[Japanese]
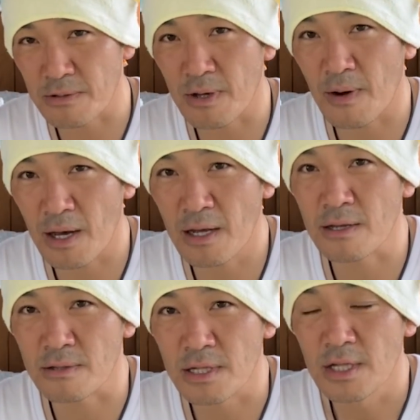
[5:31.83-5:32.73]
けどね、わからん
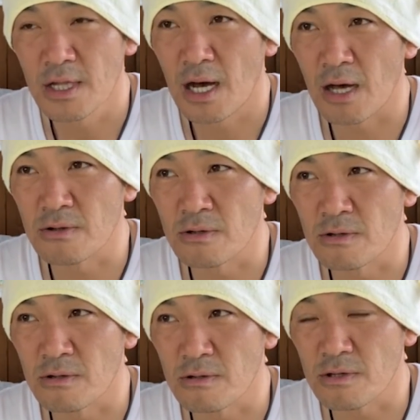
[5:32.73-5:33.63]
けどね。あ
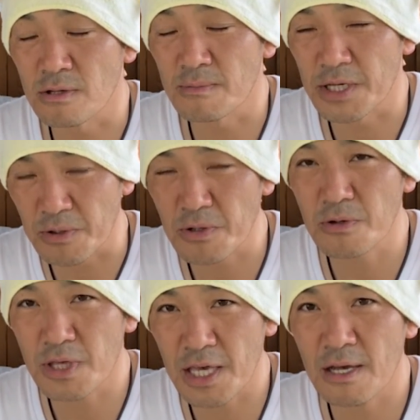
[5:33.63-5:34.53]
の、ま、いろい
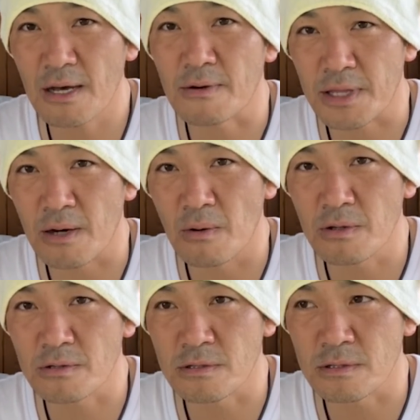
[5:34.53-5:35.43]
ろ原因があるわね。
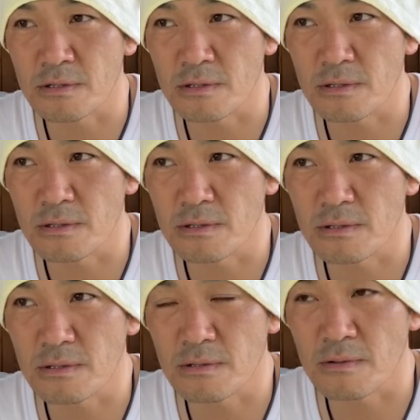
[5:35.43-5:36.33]
オイル
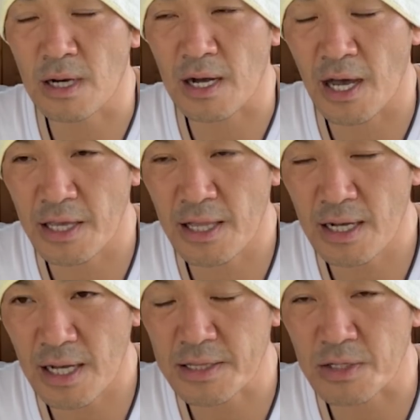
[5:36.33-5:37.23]
は変えな
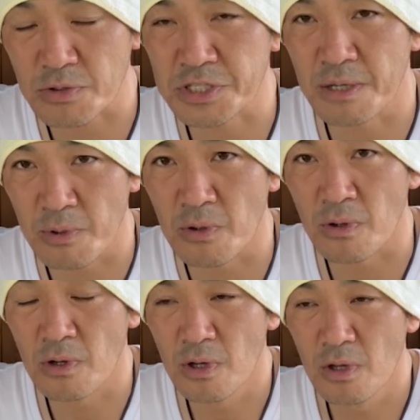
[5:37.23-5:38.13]
かったとして
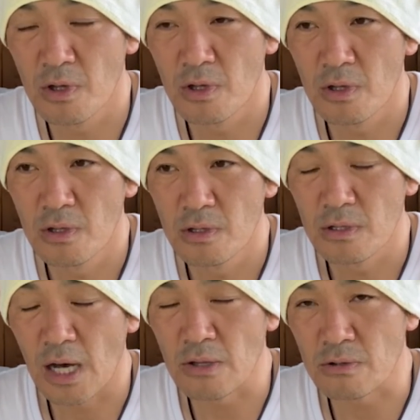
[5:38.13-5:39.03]
も、
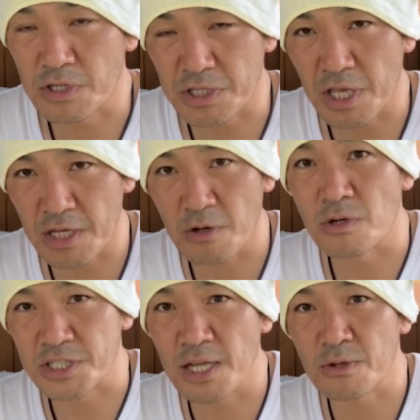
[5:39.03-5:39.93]
あの、規定
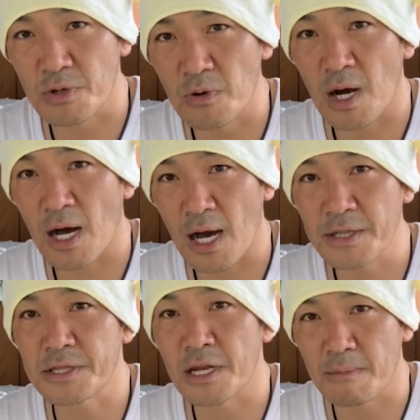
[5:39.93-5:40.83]
量、ちゃんと量が
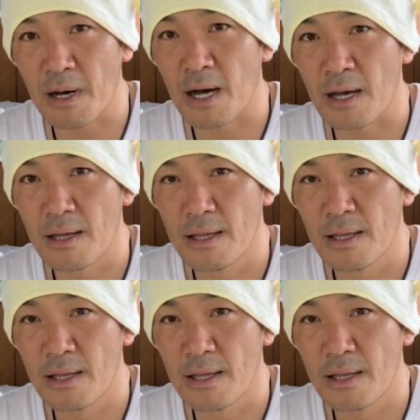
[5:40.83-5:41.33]
入ってれば、